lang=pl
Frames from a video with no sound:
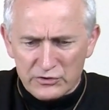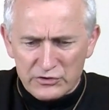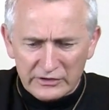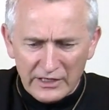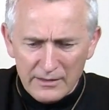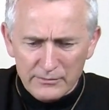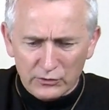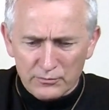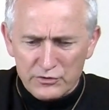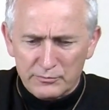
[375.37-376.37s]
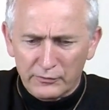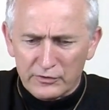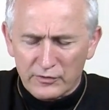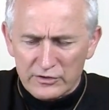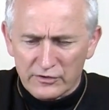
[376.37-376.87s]
czytamy tą
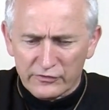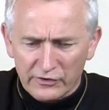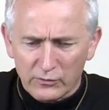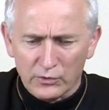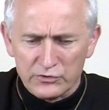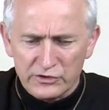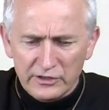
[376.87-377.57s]
przypowieść właśnie w całości,